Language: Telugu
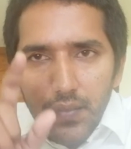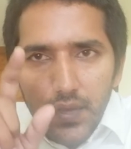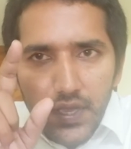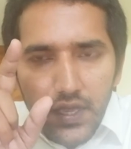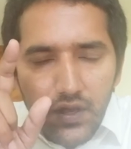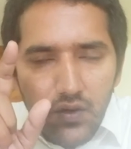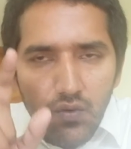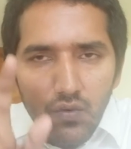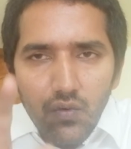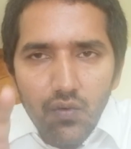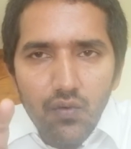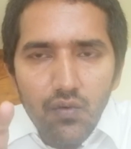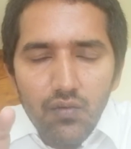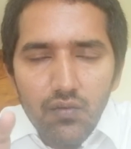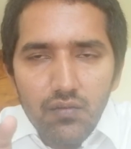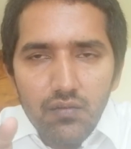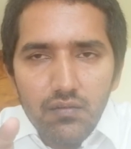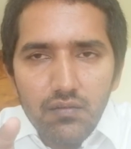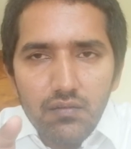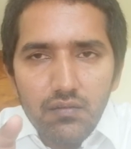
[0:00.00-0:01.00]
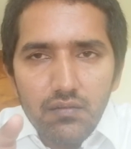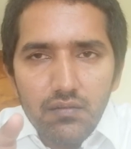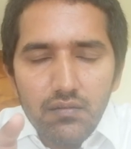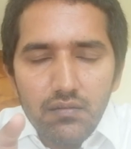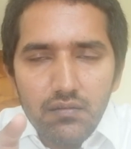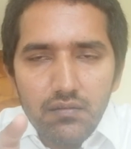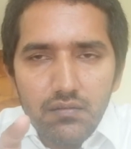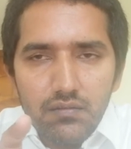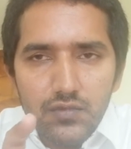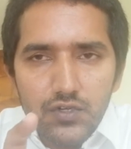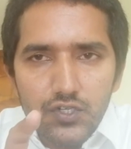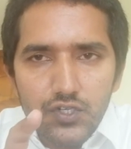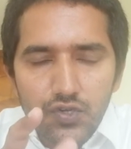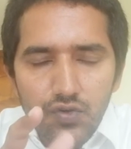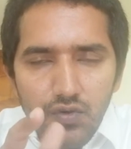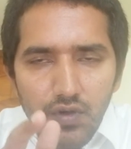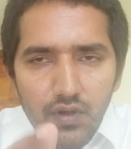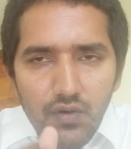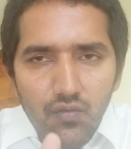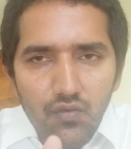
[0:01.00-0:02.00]
మీకు
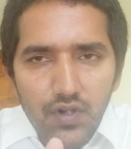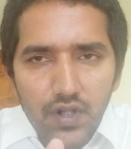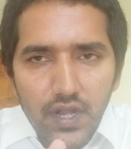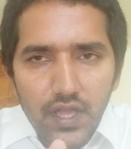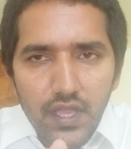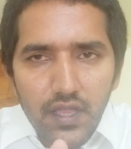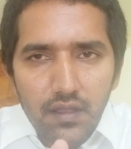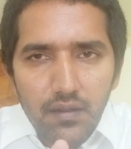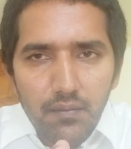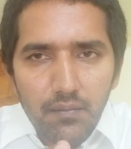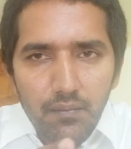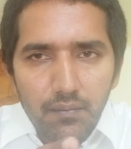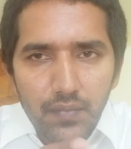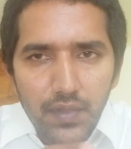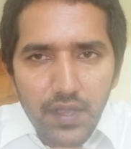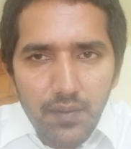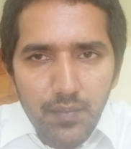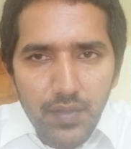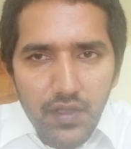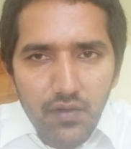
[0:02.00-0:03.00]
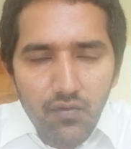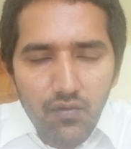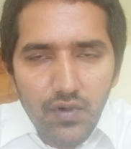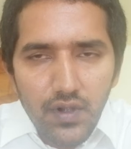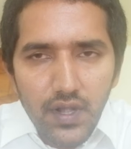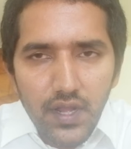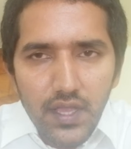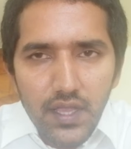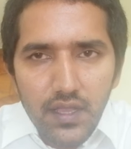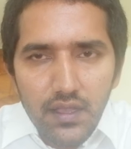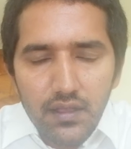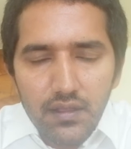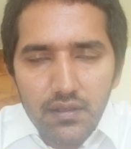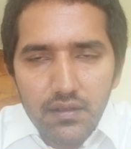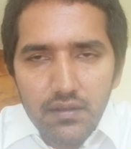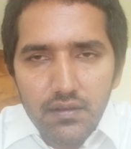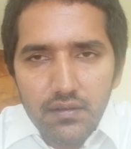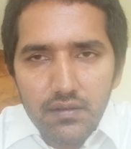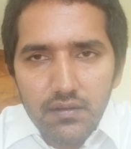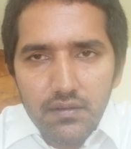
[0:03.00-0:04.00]
షుగర్ ఉండి బీపీ ఉండి
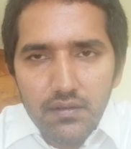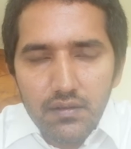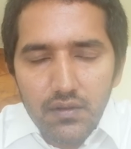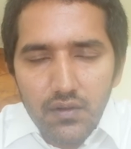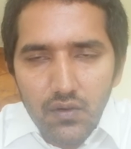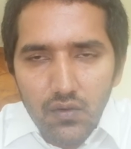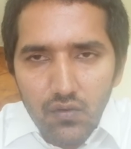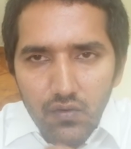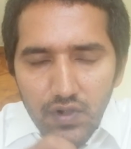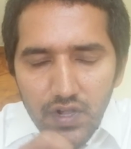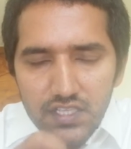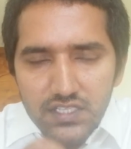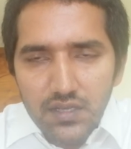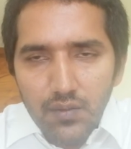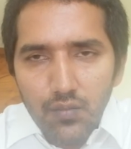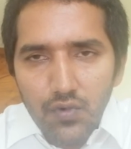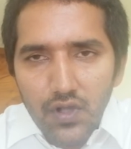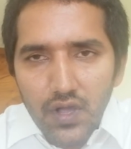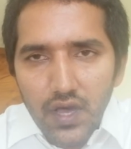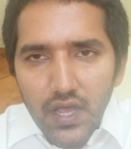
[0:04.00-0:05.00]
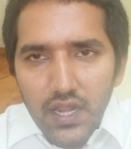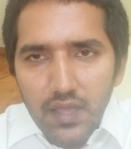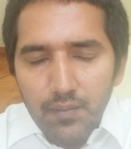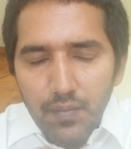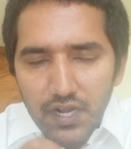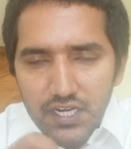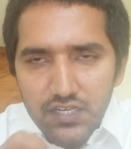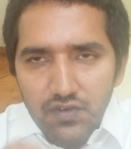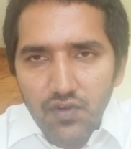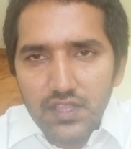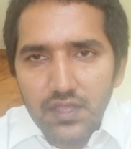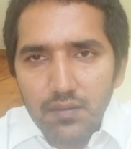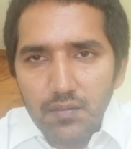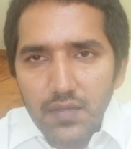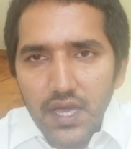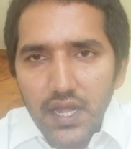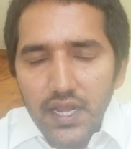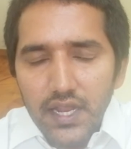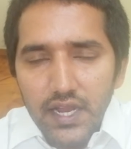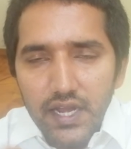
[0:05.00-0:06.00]
గుండె జబ్బు కానీ పక్షవాతం
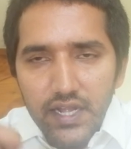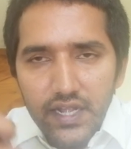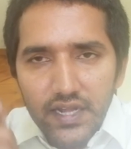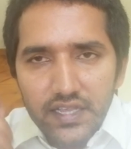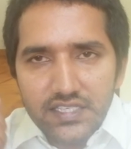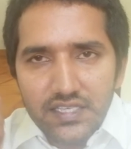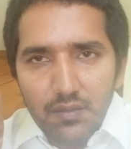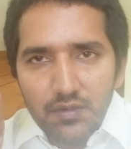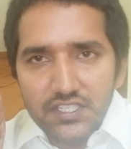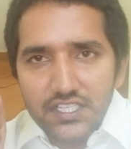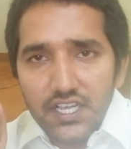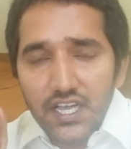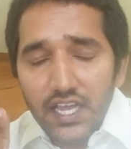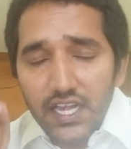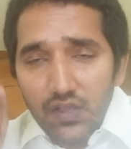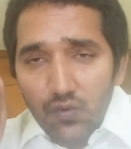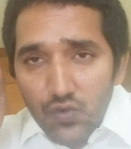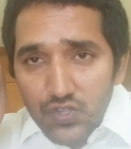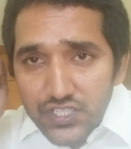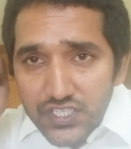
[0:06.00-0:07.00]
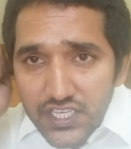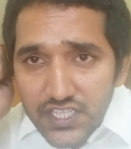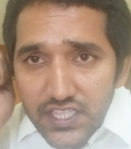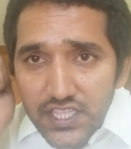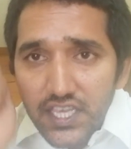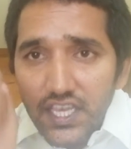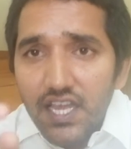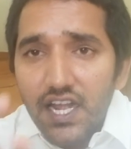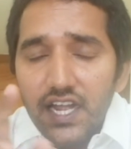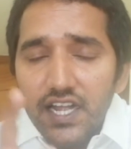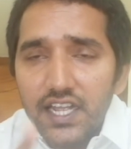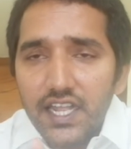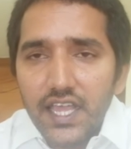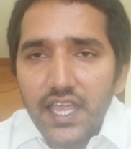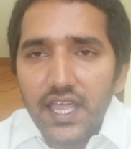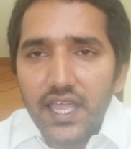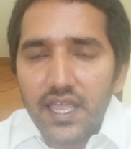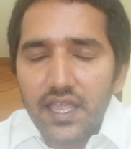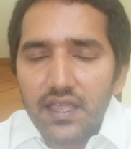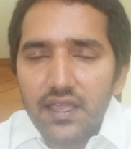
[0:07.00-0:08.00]
కానీ కిడ్నీ సమస్య కానీ వచ్చింది అని
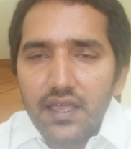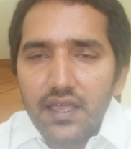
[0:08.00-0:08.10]
అంటే